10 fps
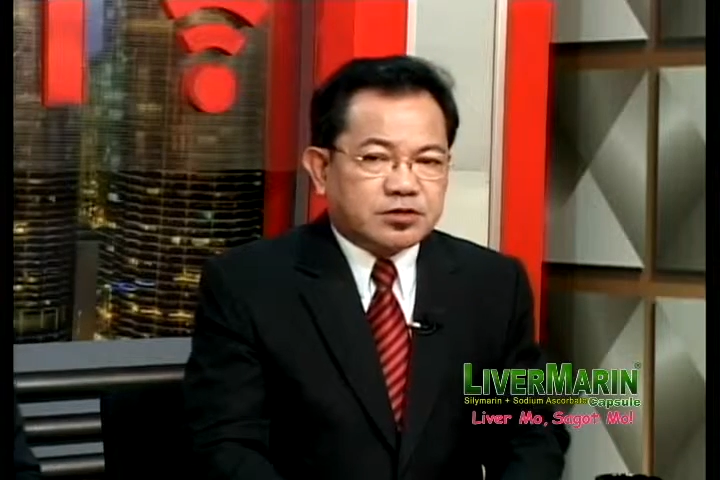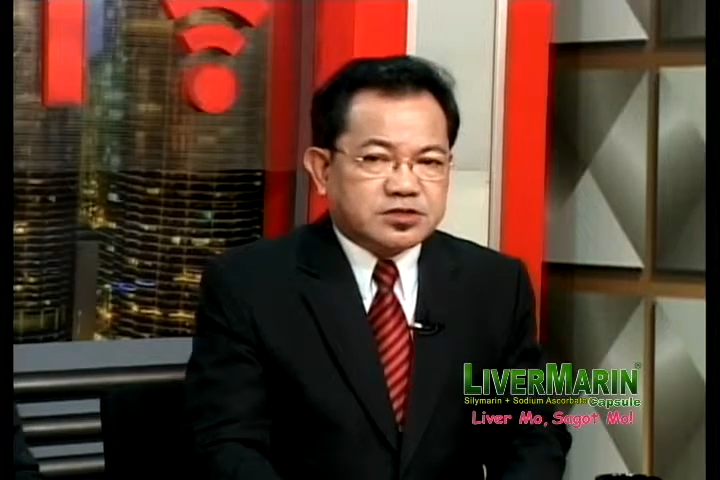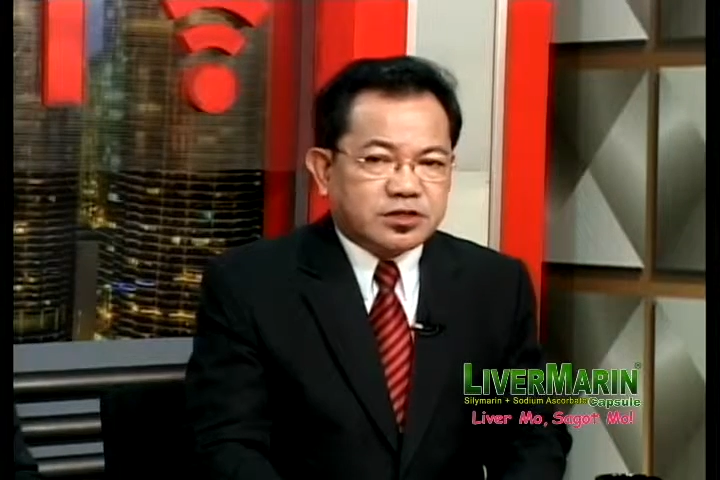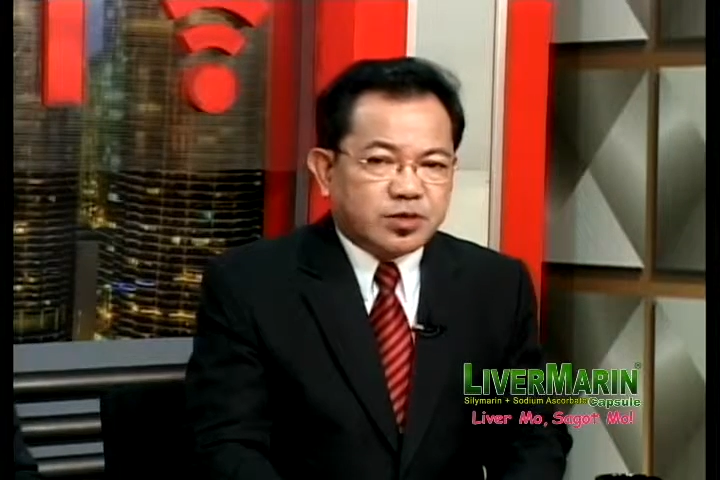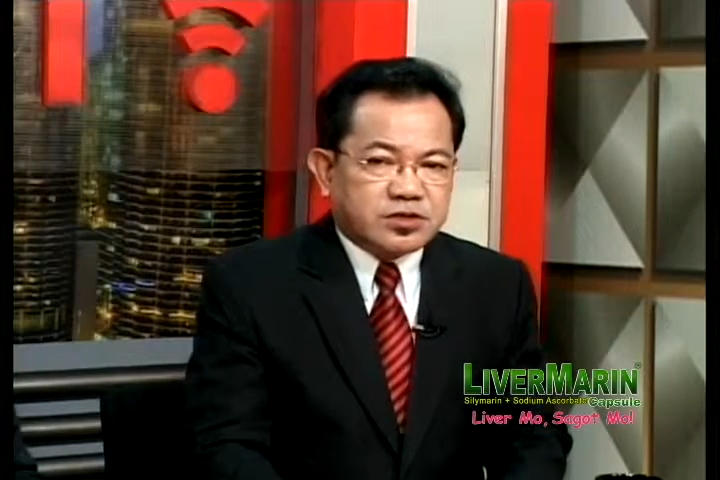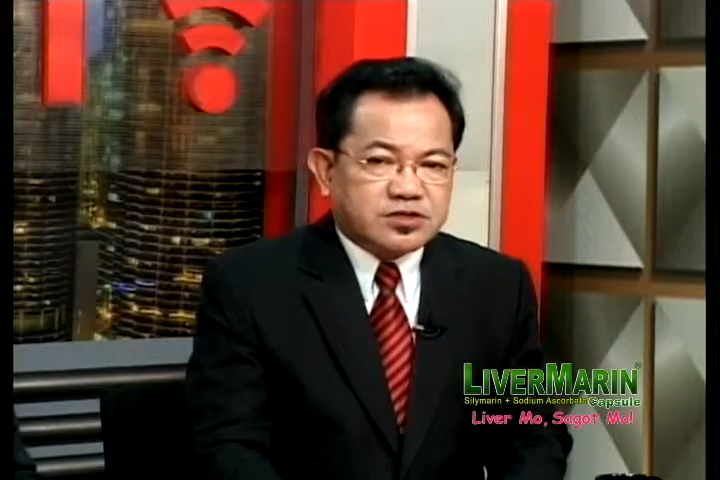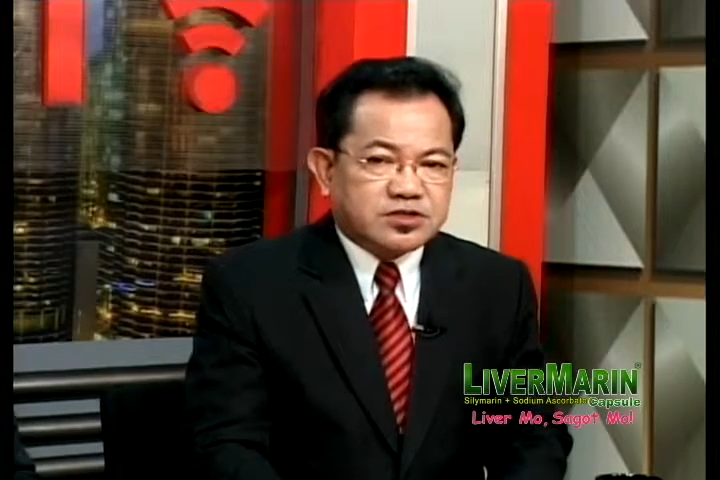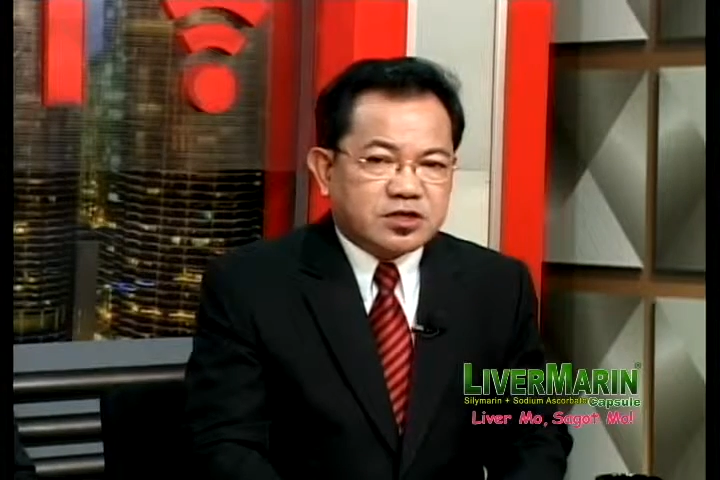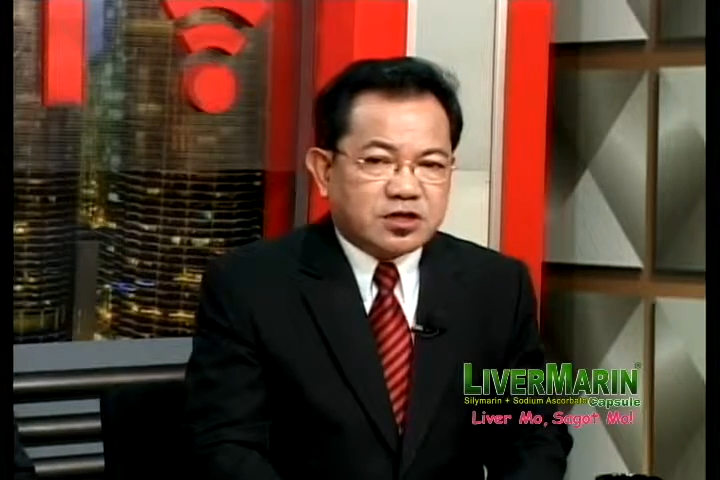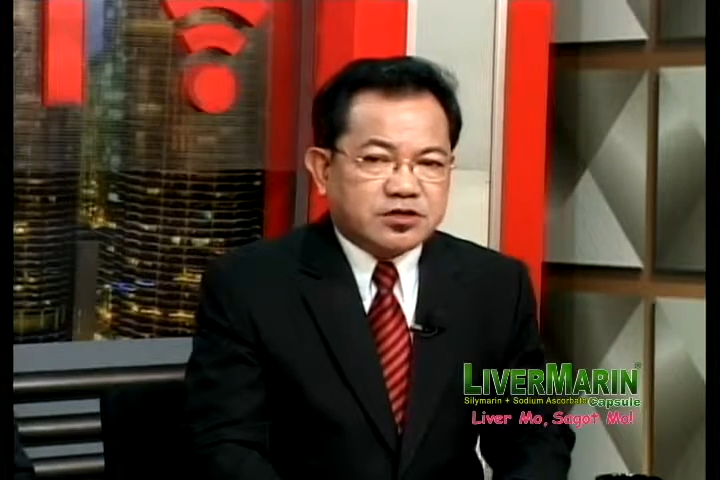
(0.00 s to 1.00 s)
senador sa
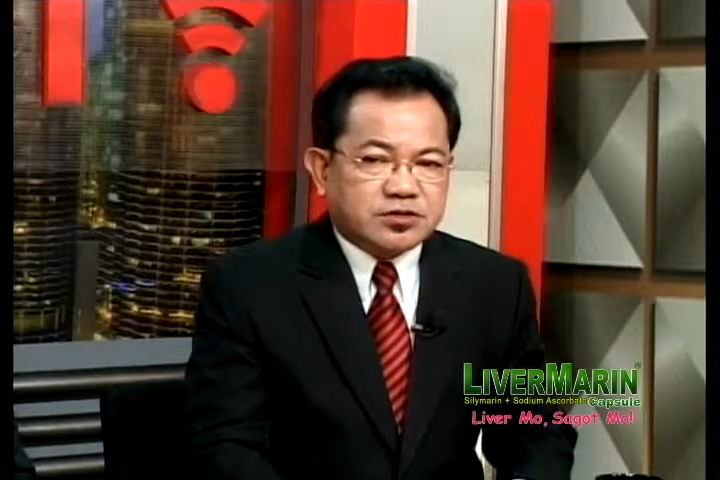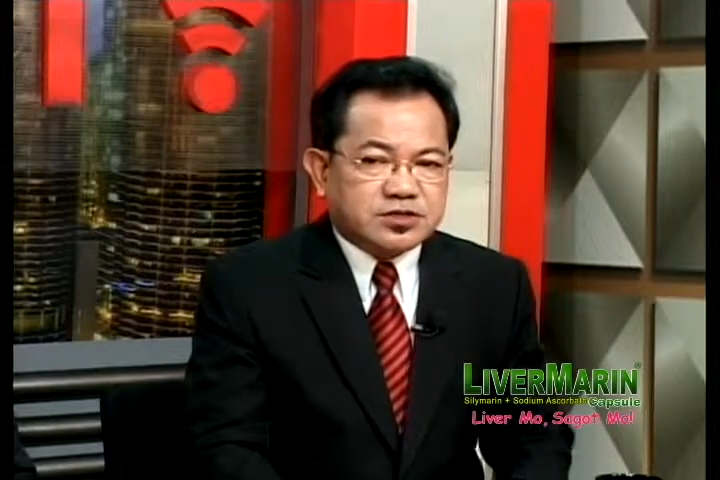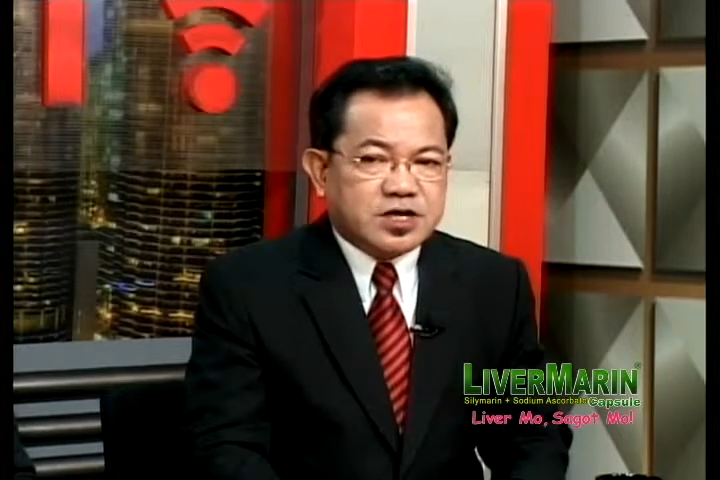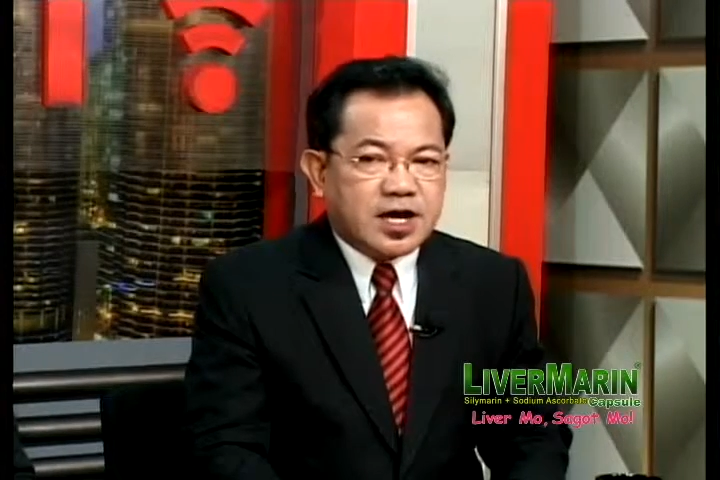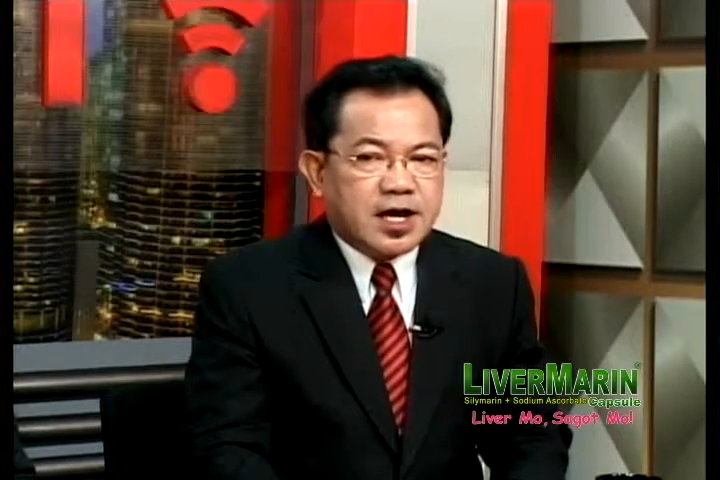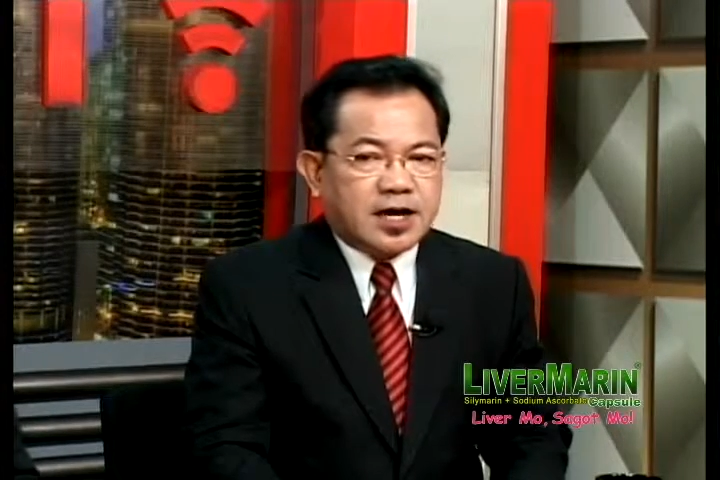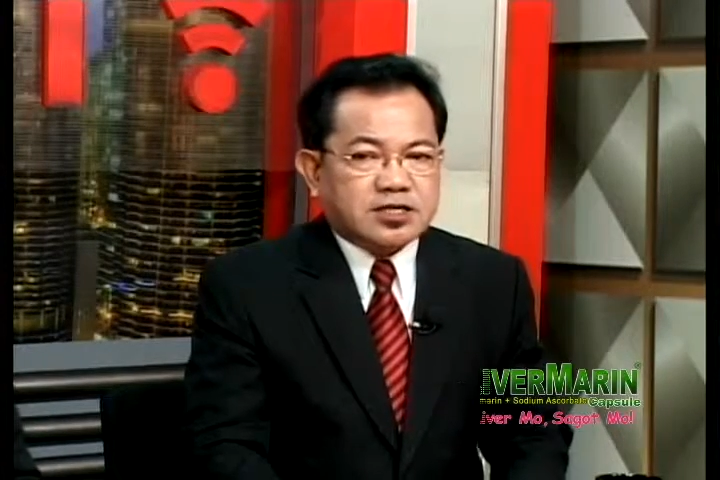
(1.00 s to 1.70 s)
2016 elections,